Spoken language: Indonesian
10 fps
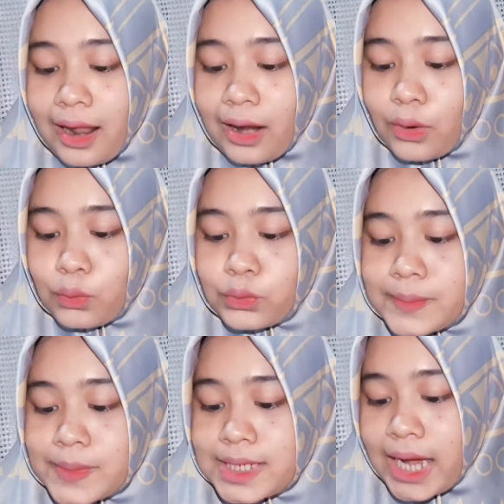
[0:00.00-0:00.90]
lalu
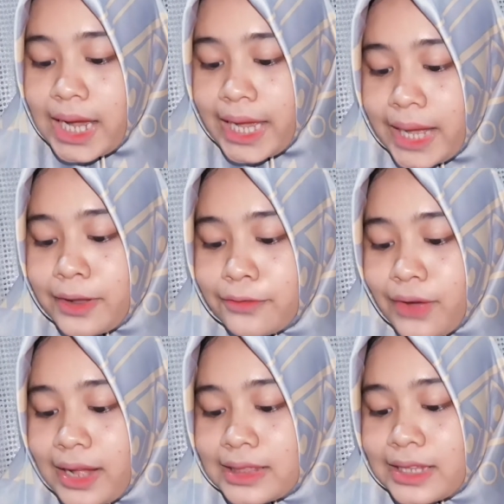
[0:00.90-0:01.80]
dipercaya
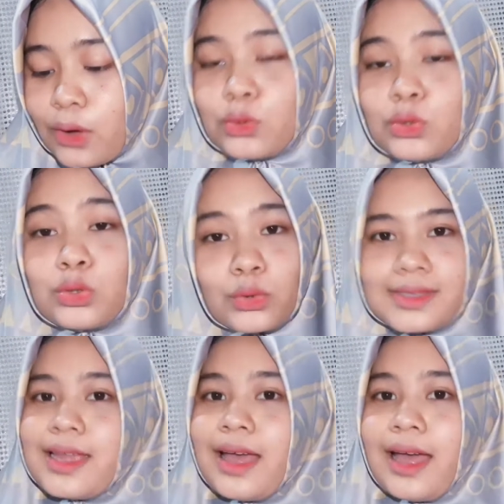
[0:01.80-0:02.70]
manfaatnya untuk
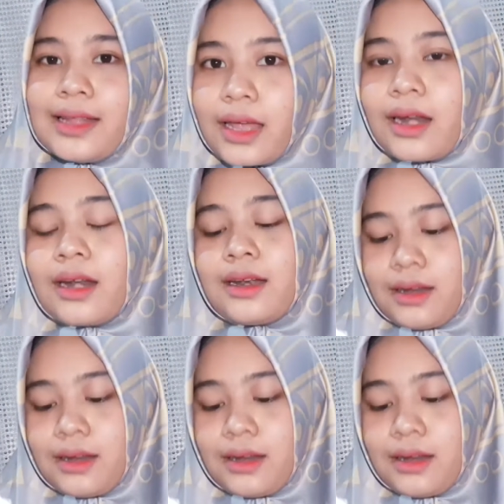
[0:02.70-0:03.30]
kesehatan.